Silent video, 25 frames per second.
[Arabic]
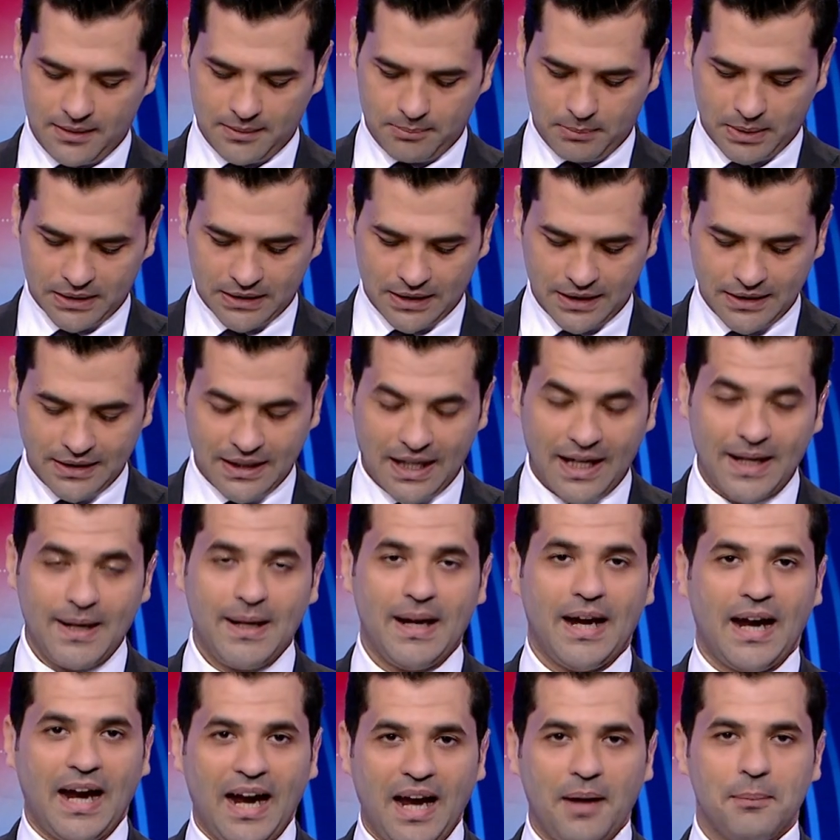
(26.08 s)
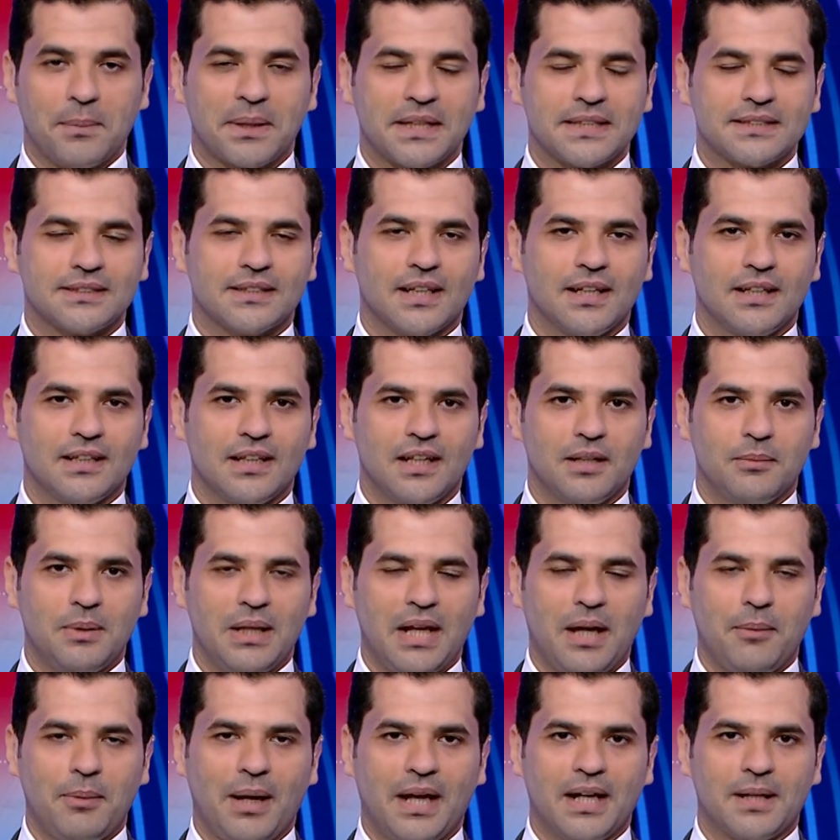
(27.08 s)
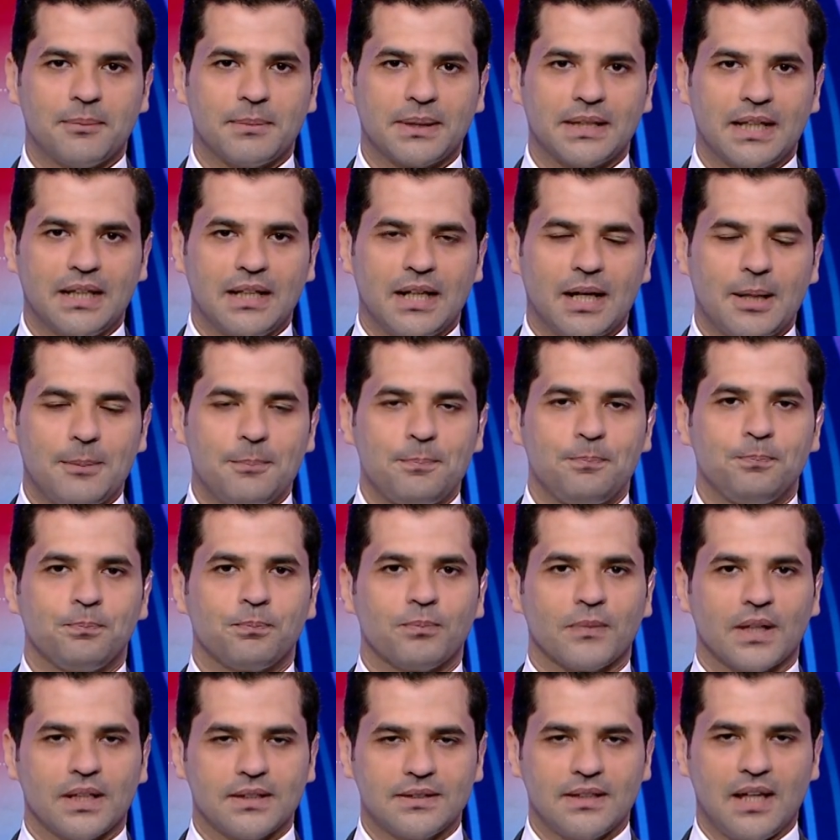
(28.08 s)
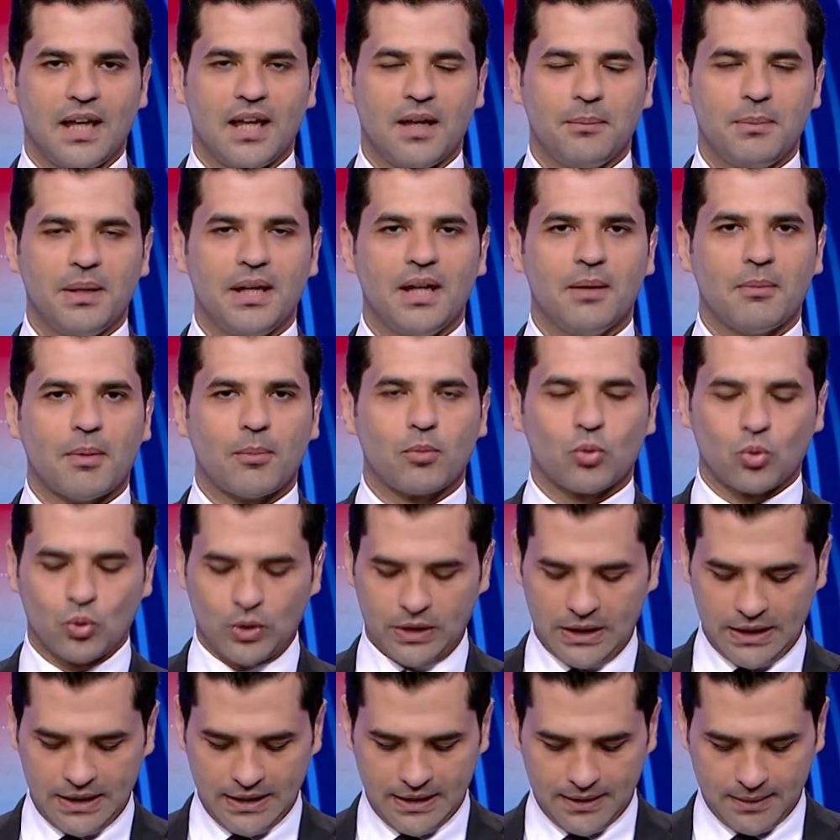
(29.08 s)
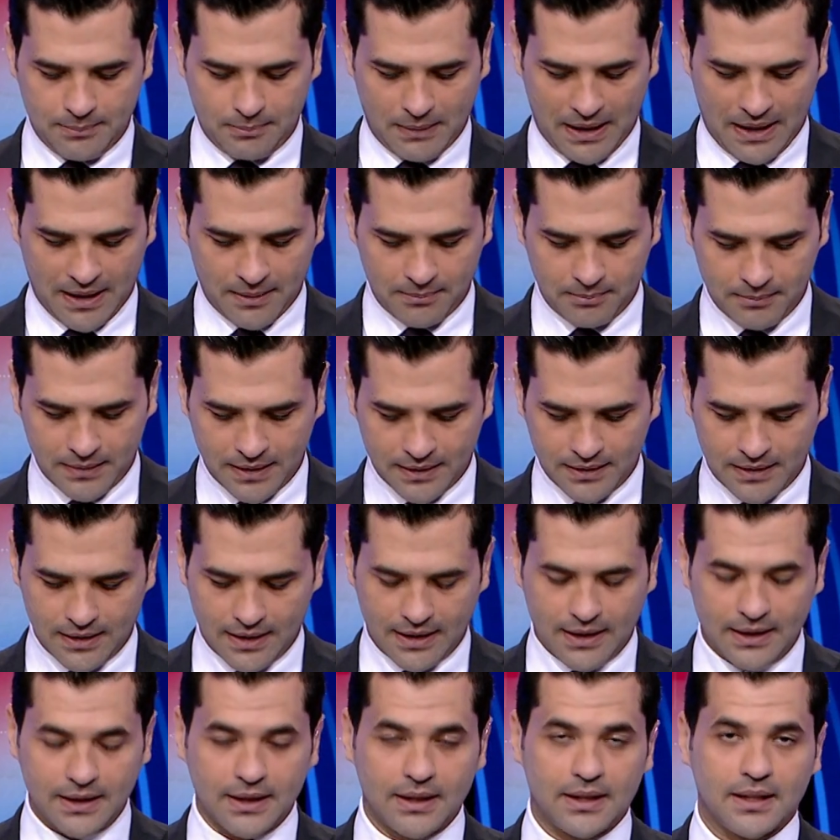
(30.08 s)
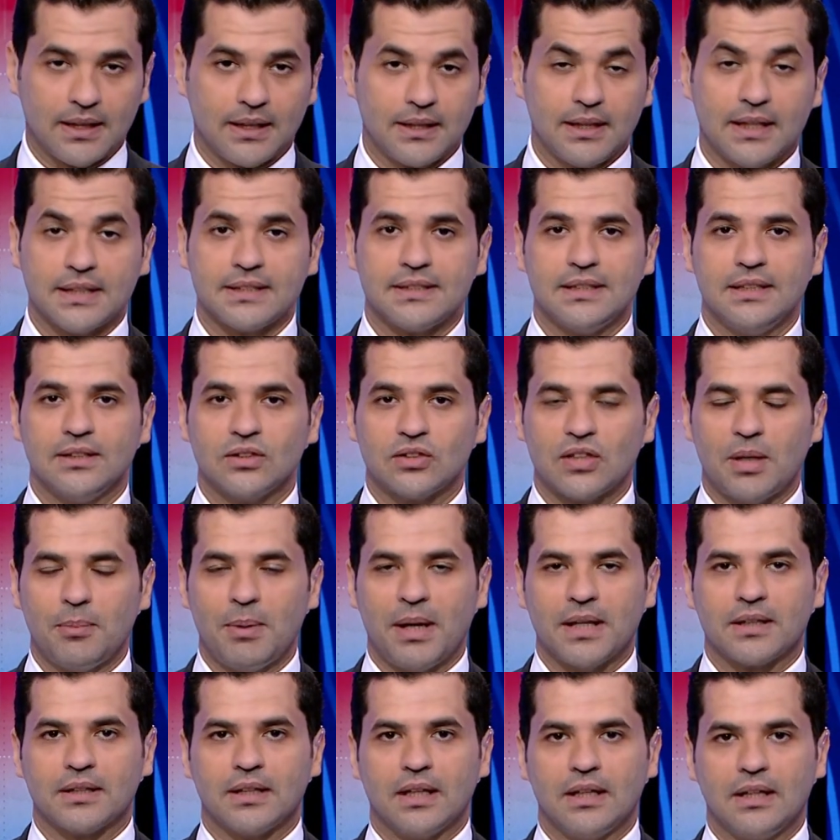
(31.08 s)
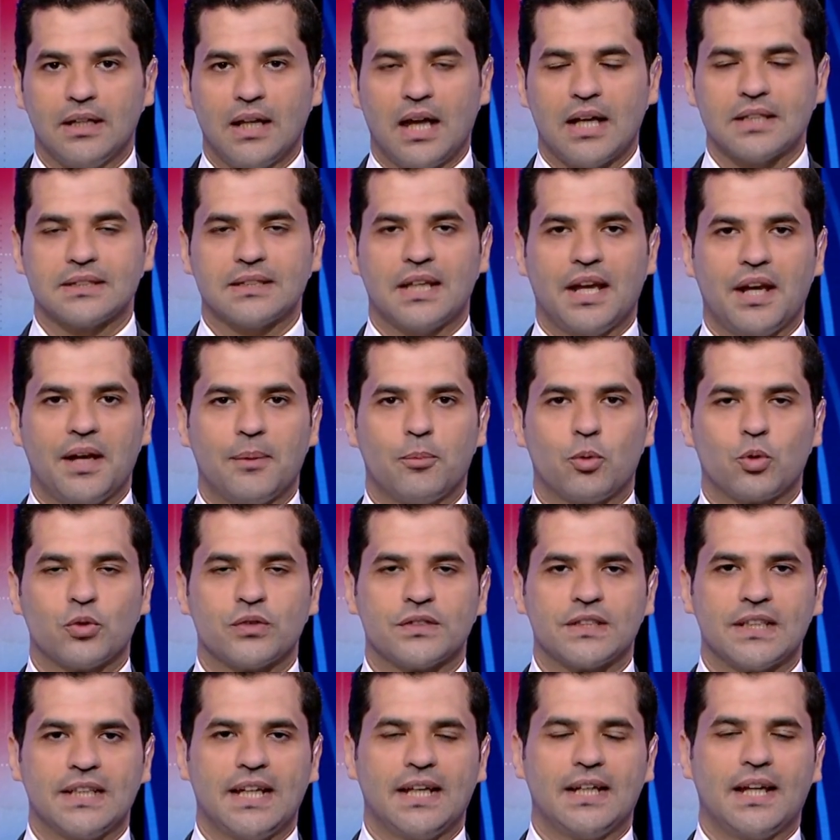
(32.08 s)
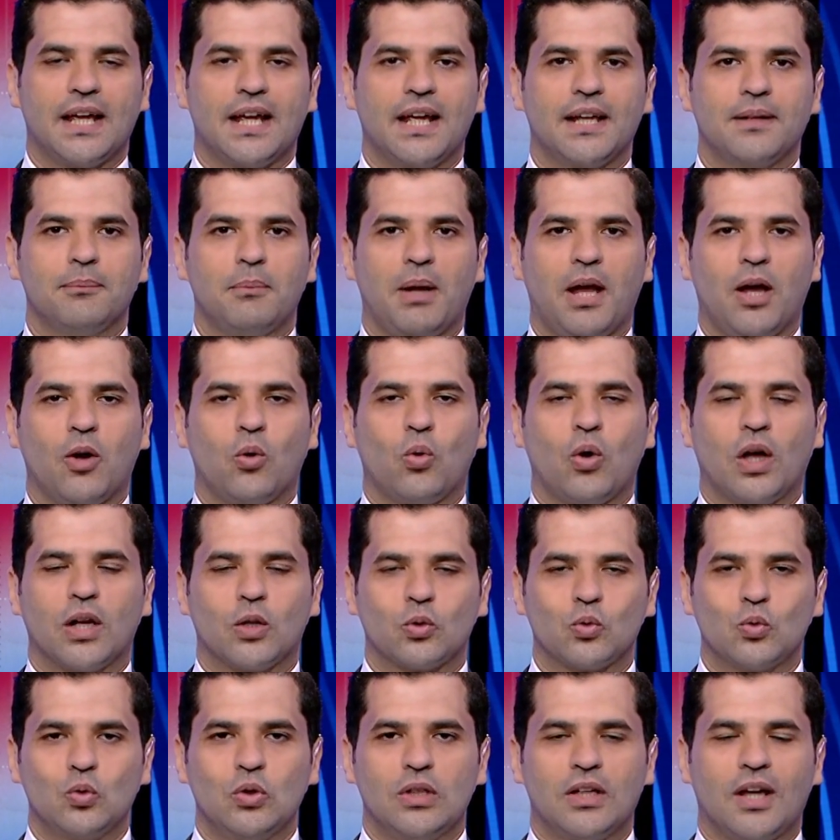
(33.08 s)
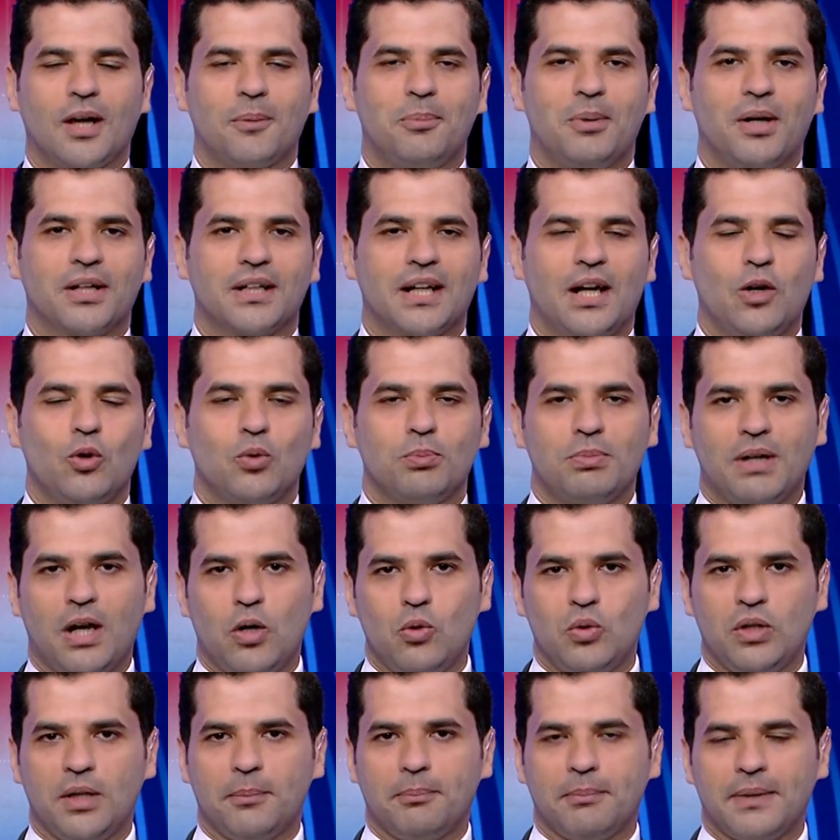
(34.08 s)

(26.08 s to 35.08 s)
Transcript: بطلنا احمد السيد اللي بيلعب على ميداليه ذهبيه مبروك لمحمد ياسين طبعا اللي حصل على برونزيه الان معاكم على طول الاخبار او باول من